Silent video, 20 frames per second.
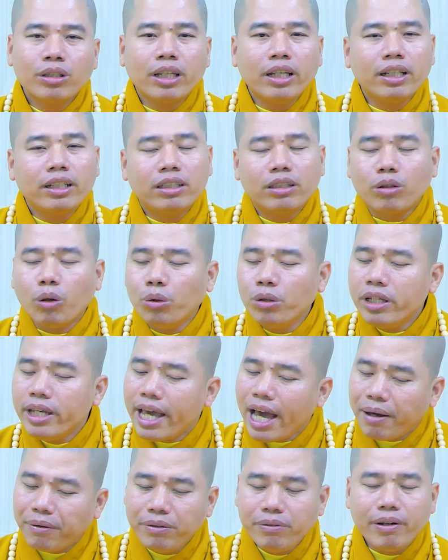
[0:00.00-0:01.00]
thì tuổi
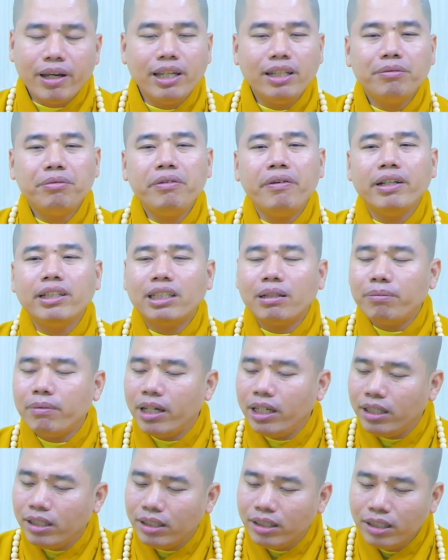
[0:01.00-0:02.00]
già quý vị quý vị sẽ
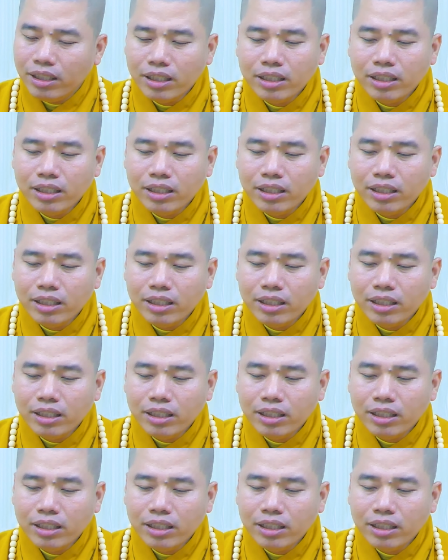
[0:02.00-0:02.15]
bị